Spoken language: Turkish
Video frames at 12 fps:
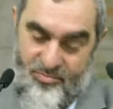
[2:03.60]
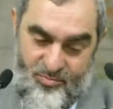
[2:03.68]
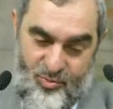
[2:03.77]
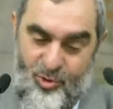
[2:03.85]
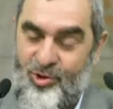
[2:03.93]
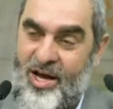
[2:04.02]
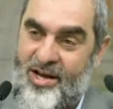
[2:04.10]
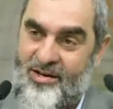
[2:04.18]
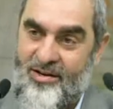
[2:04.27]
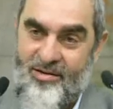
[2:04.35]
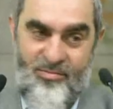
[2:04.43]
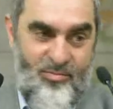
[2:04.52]
bulunan
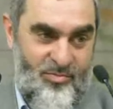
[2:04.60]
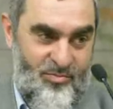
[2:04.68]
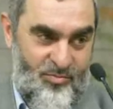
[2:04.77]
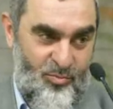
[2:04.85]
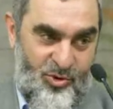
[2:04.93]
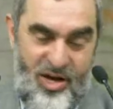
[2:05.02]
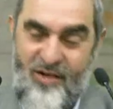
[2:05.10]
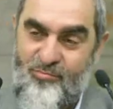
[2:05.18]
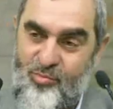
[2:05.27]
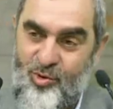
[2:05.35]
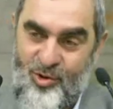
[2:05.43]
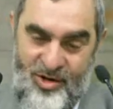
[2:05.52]

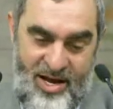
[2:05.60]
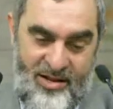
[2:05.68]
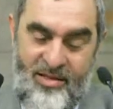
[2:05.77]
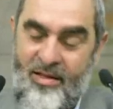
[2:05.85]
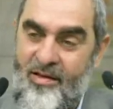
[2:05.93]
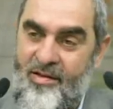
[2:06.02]
musaf bulunan